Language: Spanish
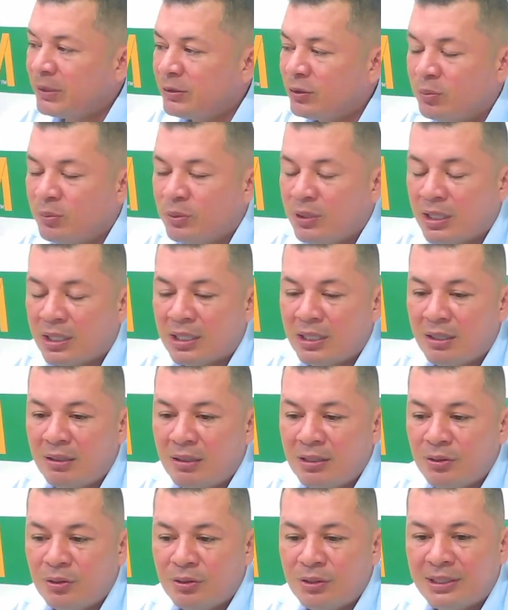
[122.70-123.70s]
muy
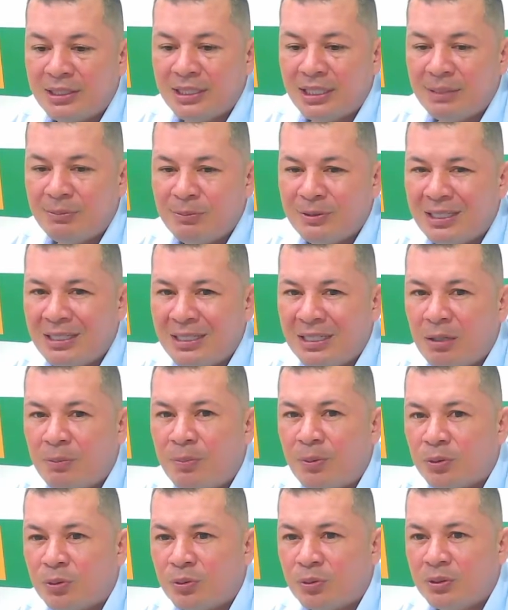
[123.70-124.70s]
agradables donde queremos darle la
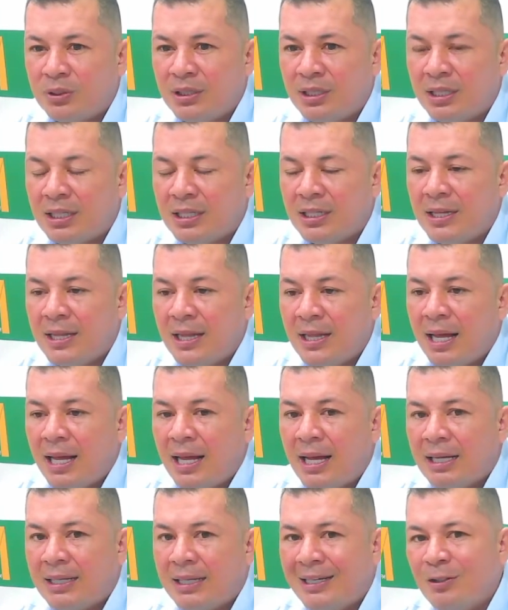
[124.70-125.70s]
oportunidad
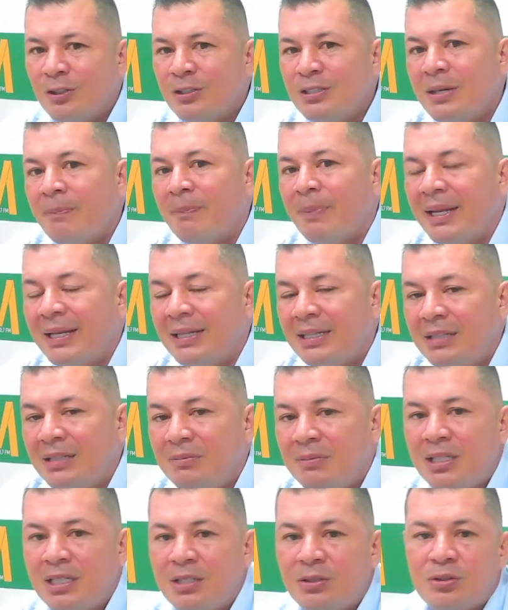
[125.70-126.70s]
a aquellos
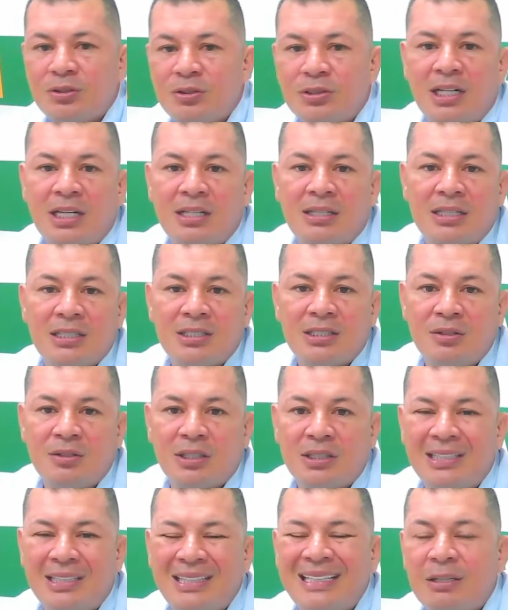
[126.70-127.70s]
emprendimientos que han nacido
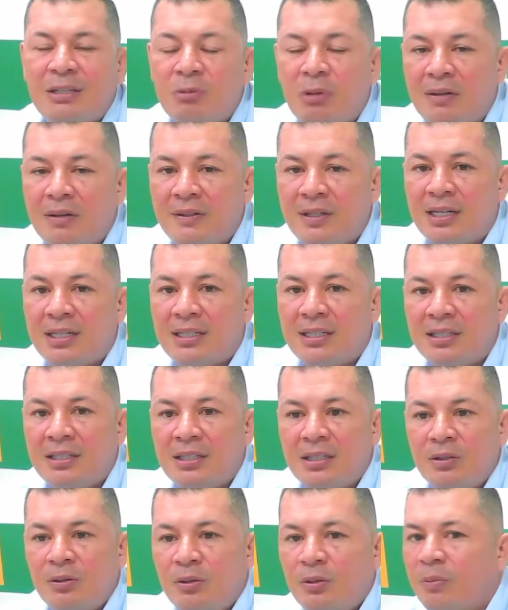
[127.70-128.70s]
aquí en el Guaviare,
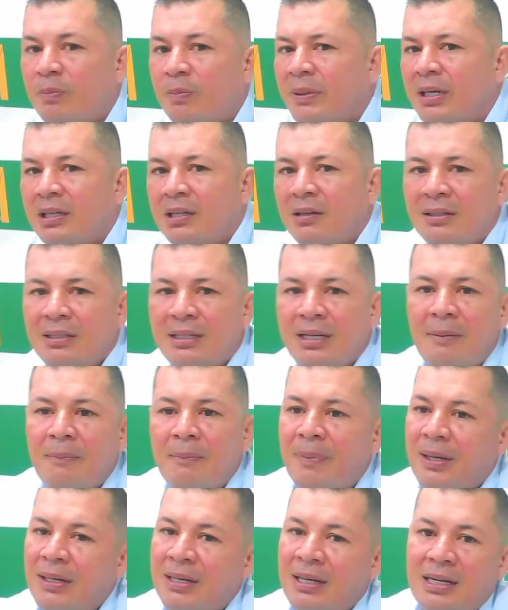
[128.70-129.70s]
no para que vendan
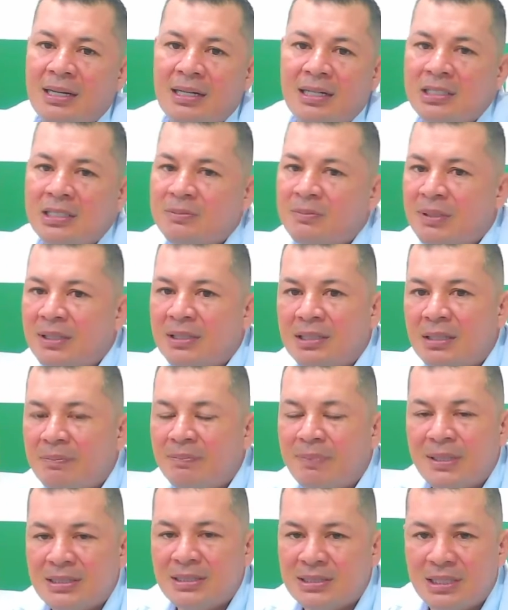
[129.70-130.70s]
empanadas, vendan
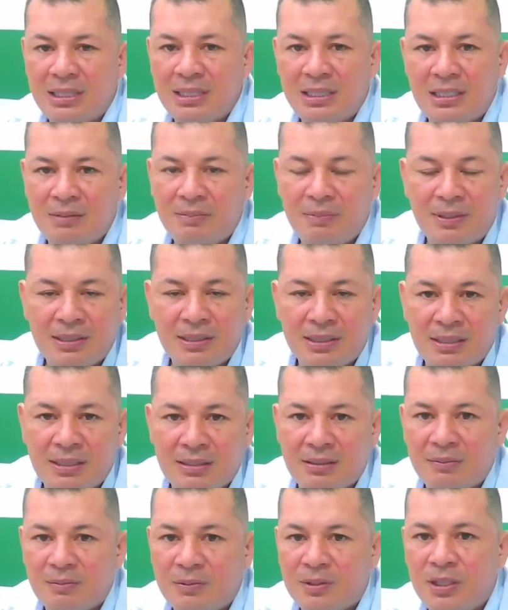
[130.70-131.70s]
pasteles,
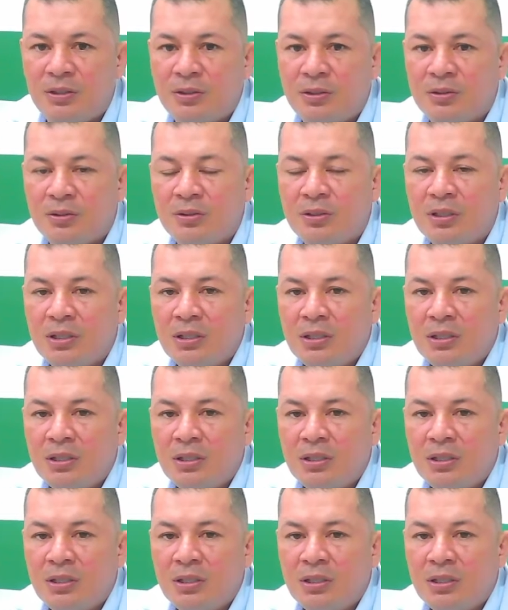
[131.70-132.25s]
vendan tinto,